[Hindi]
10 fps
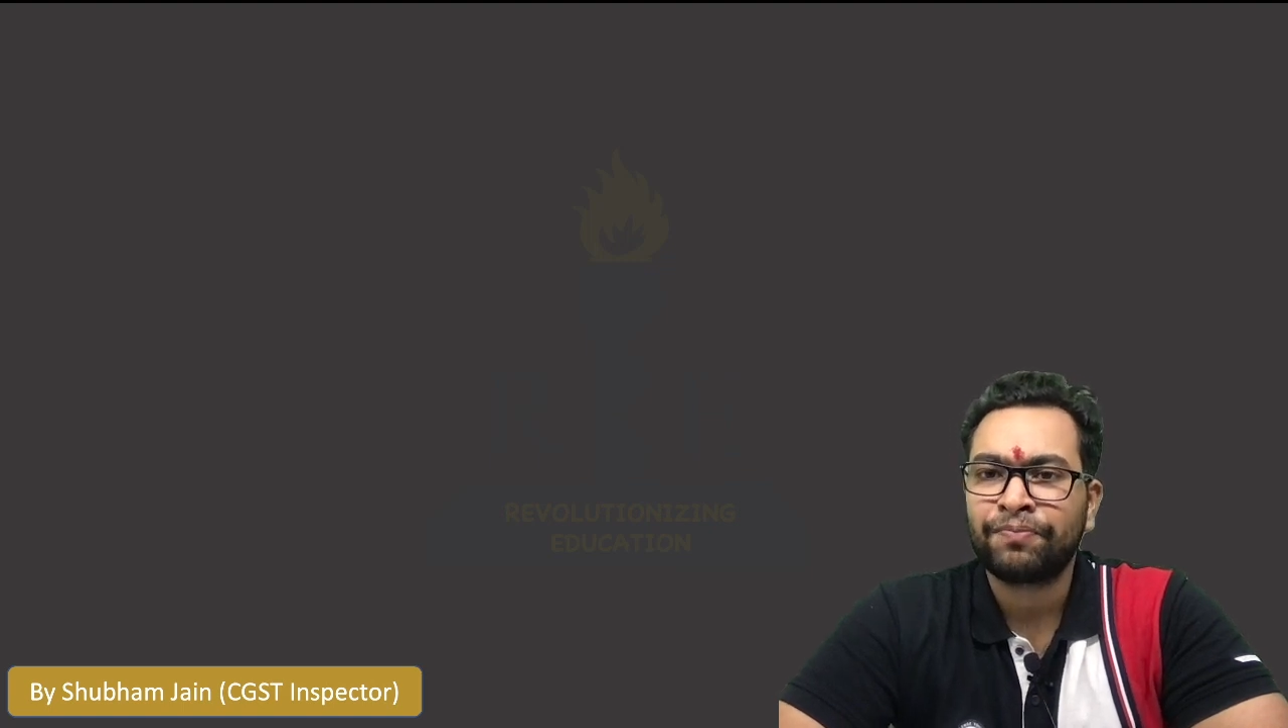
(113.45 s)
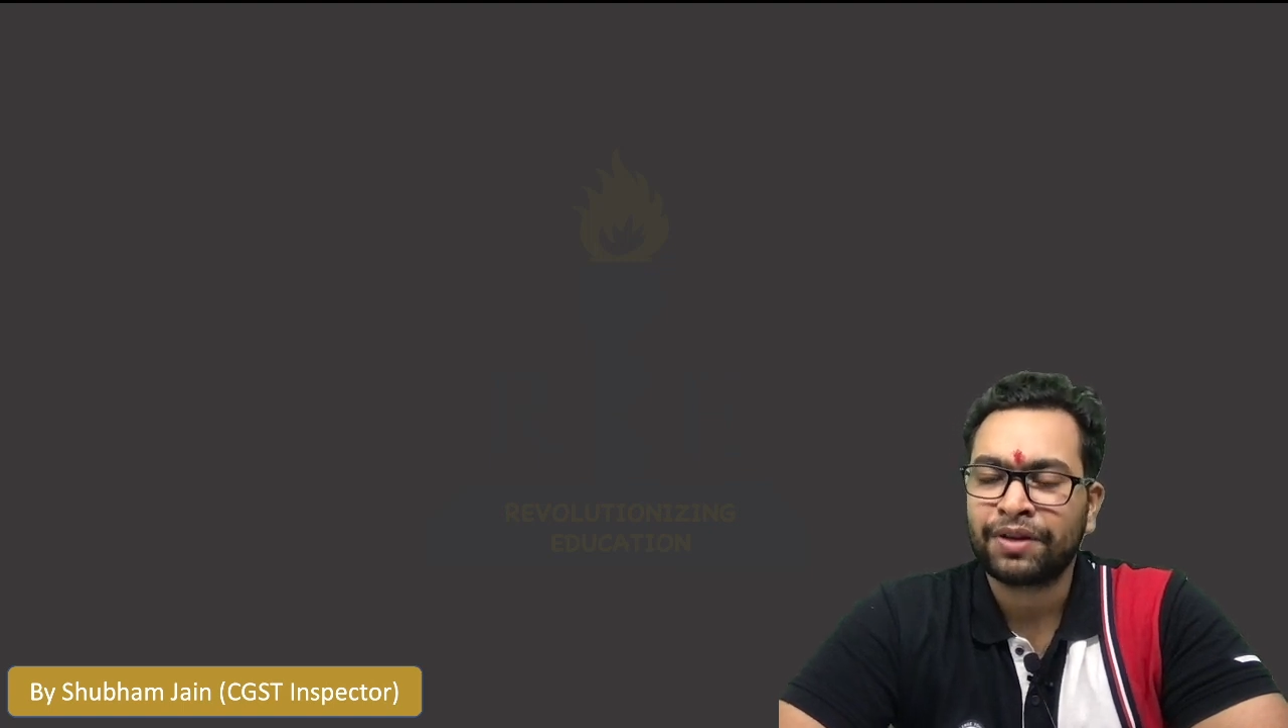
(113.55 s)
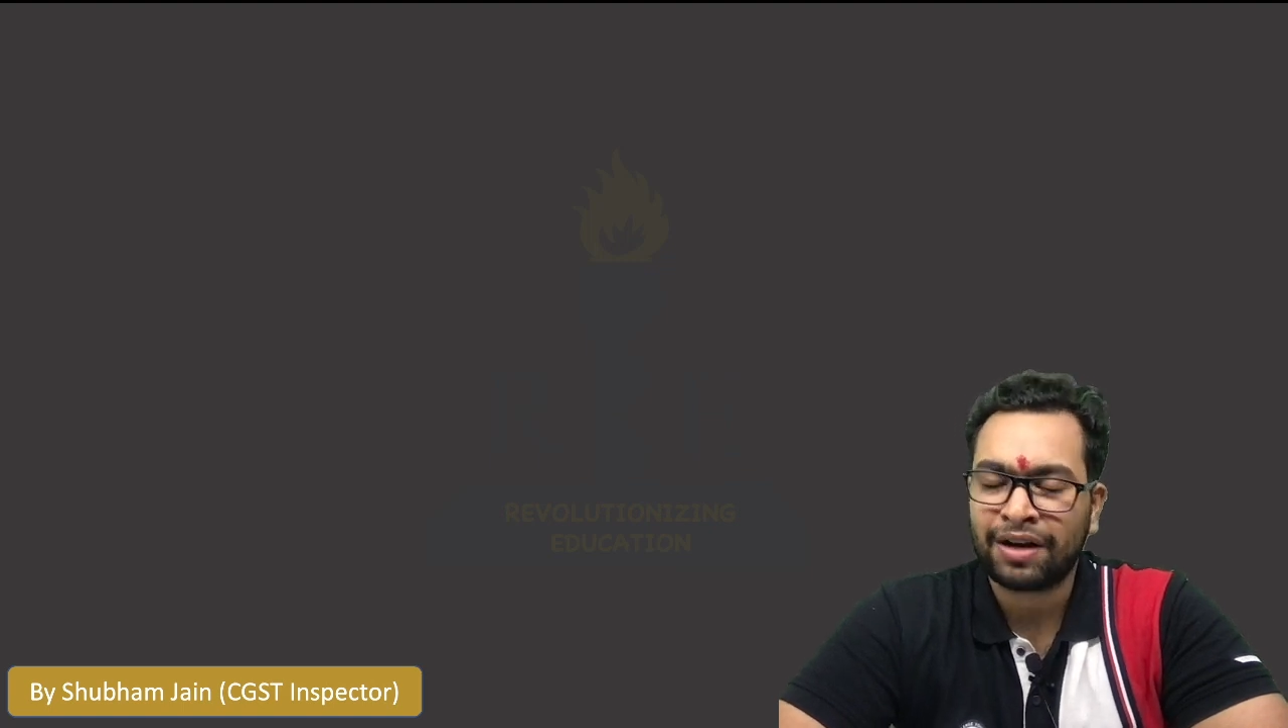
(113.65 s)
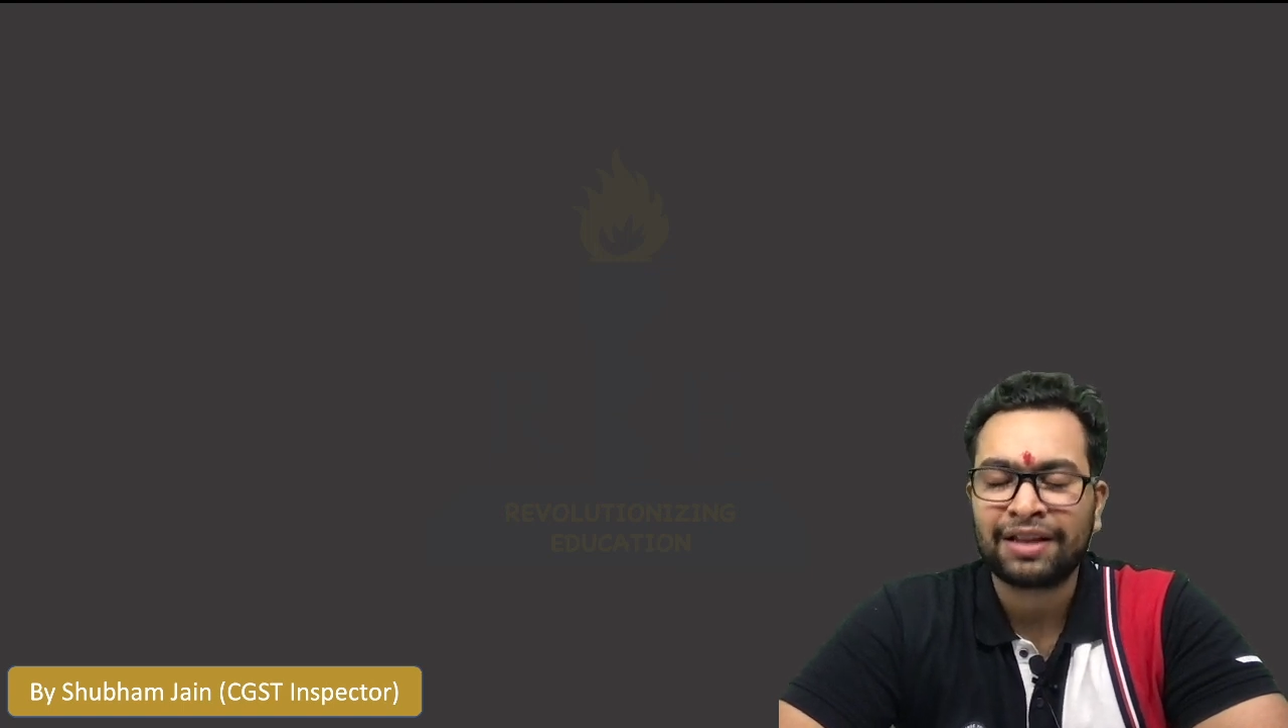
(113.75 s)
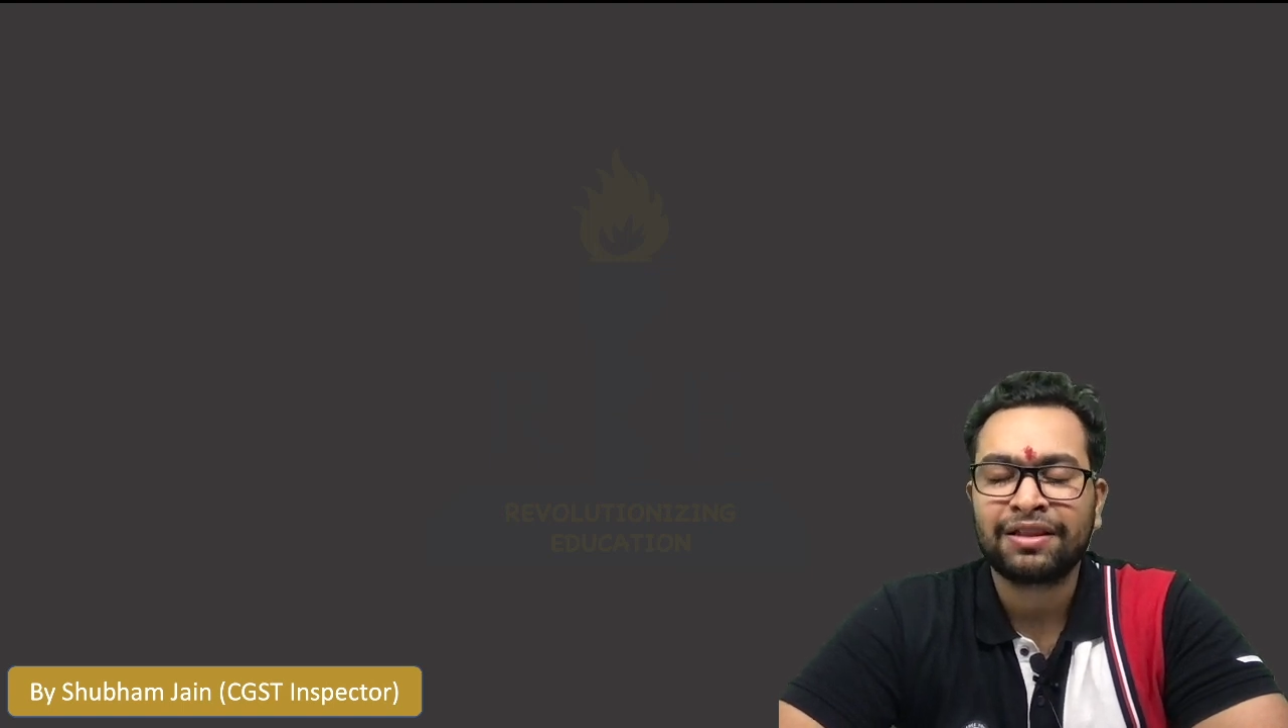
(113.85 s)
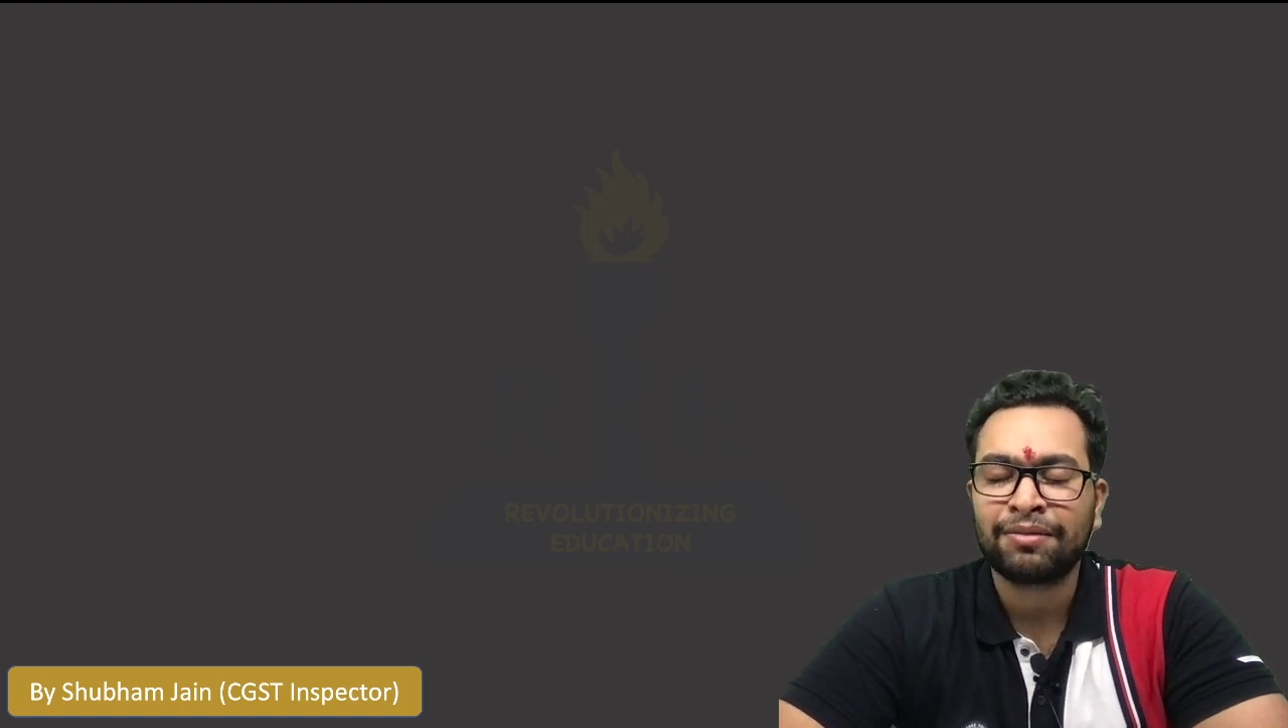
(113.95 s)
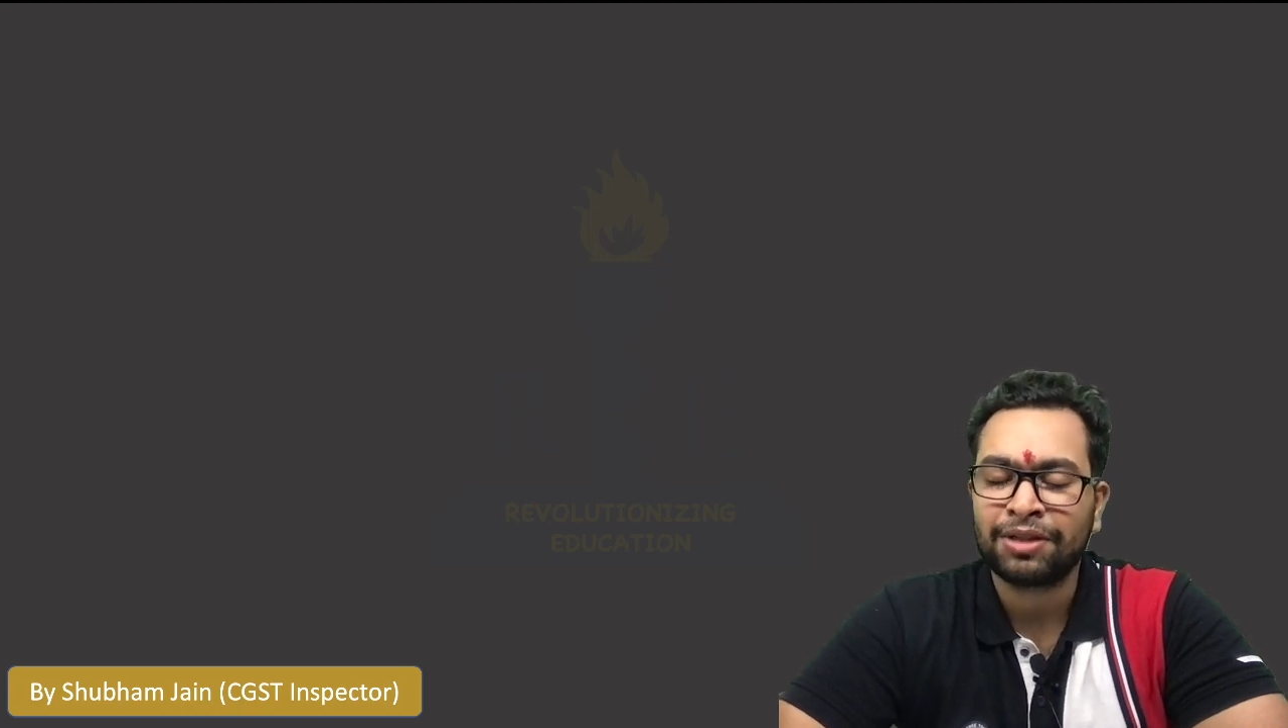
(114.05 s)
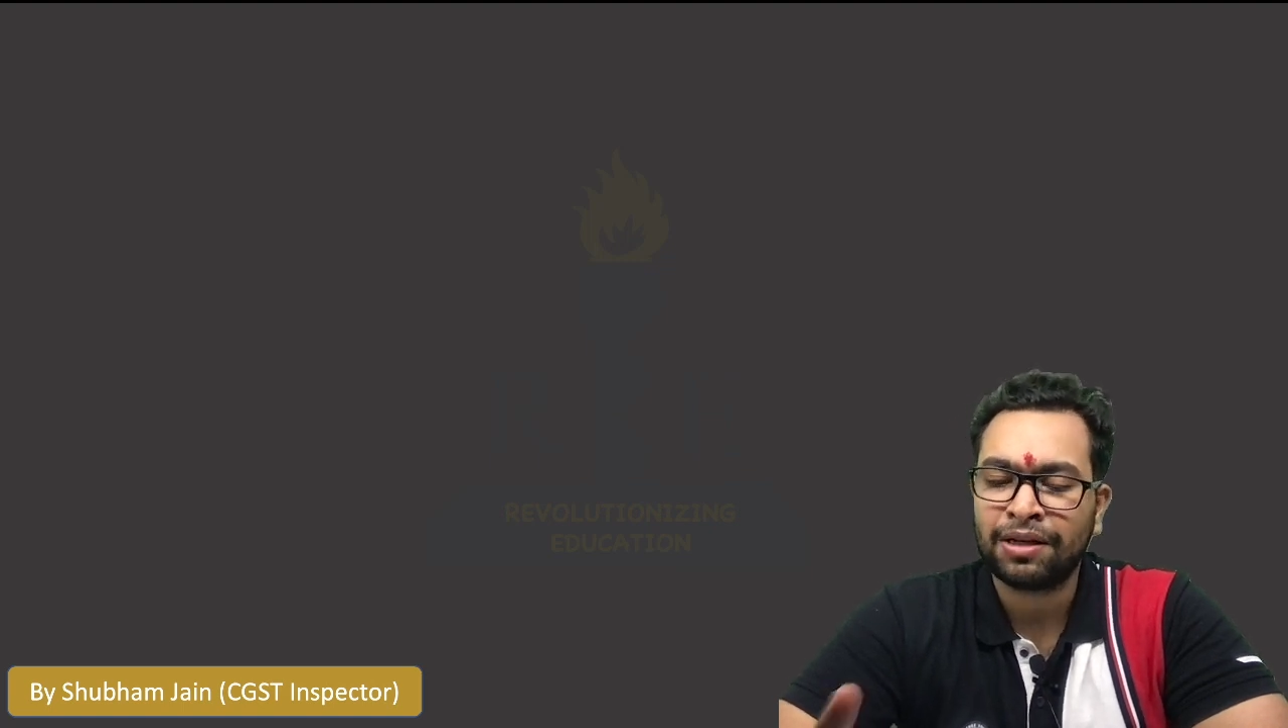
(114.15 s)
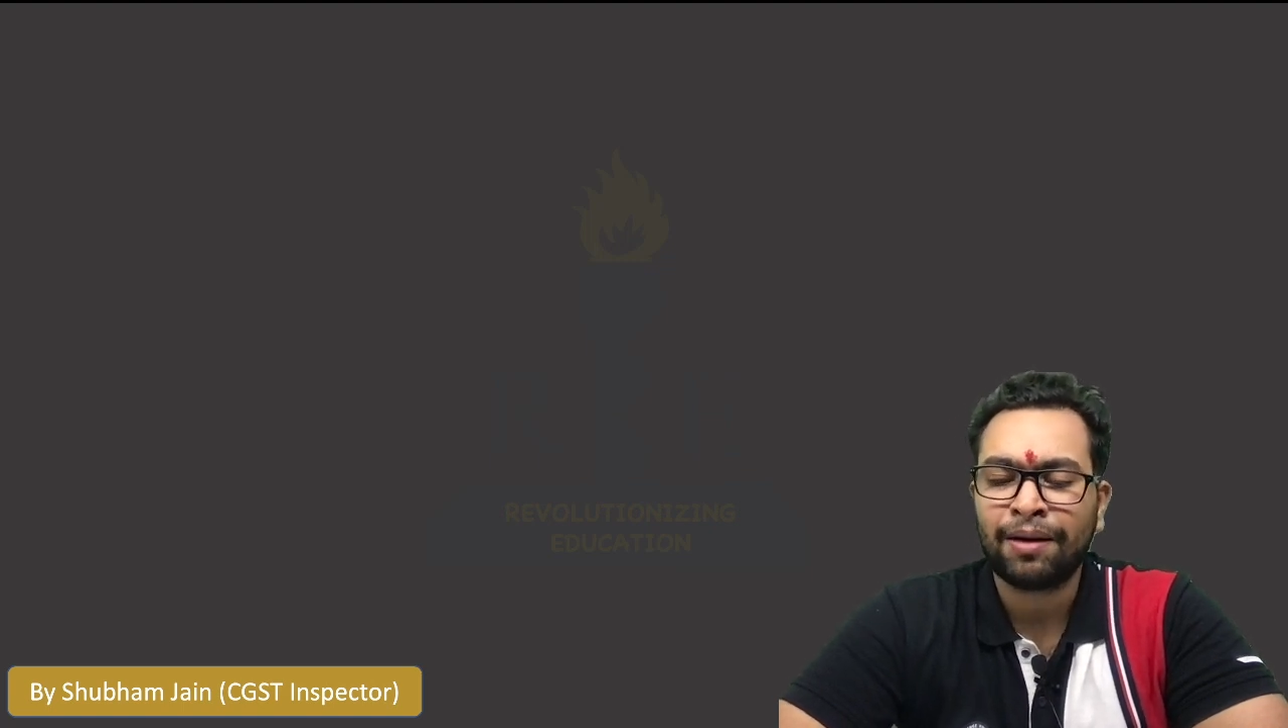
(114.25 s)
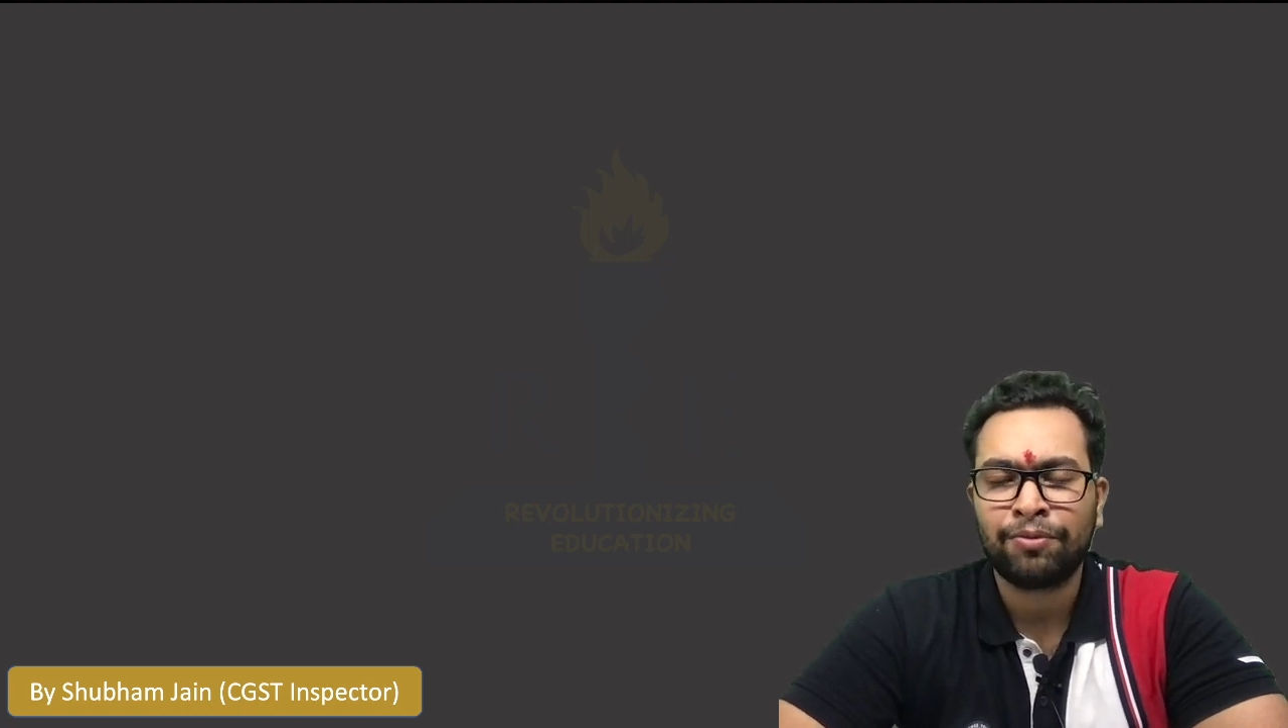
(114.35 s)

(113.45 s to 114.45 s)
रात तक मतलब